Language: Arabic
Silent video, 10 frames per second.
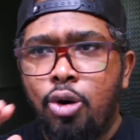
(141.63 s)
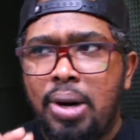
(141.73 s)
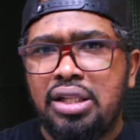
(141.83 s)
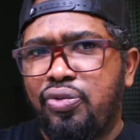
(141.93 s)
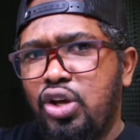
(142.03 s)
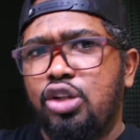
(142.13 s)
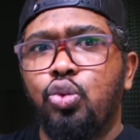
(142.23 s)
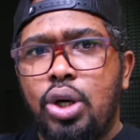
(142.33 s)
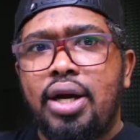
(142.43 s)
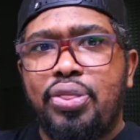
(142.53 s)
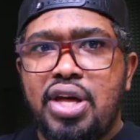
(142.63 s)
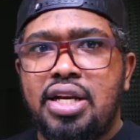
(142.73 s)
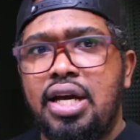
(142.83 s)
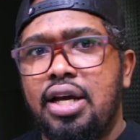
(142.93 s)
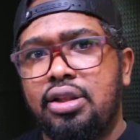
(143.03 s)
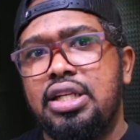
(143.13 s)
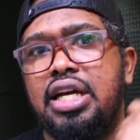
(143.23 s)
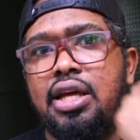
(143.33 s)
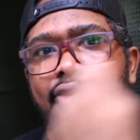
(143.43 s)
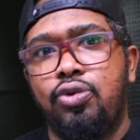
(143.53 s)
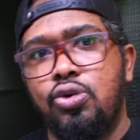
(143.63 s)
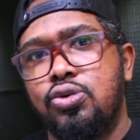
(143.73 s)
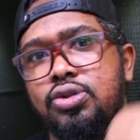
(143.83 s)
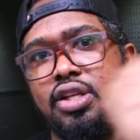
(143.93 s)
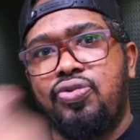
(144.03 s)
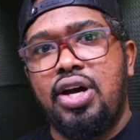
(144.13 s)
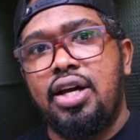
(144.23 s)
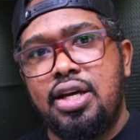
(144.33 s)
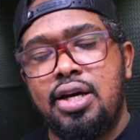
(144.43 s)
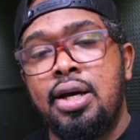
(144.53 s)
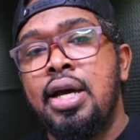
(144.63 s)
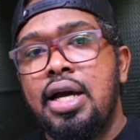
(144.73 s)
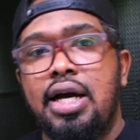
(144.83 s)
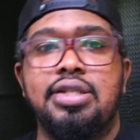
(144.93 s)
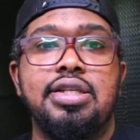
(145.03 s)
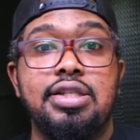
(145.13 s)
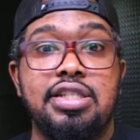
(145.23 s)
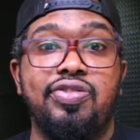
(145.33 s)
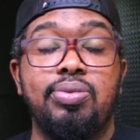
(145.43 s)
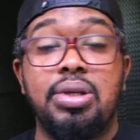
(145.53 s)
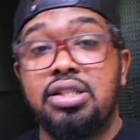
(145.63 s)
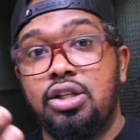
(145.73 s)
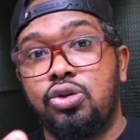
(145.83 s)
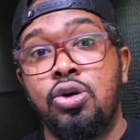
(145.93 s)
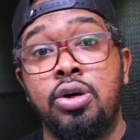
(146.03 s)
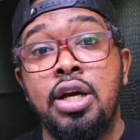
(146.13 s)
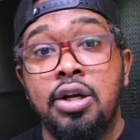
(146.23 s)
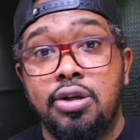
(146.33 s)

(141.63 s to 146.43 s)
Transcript: وما عدا في اطوار ثانيه حاطين عليها فلوس تدفع عليها على اساس تستفيد منها زي طور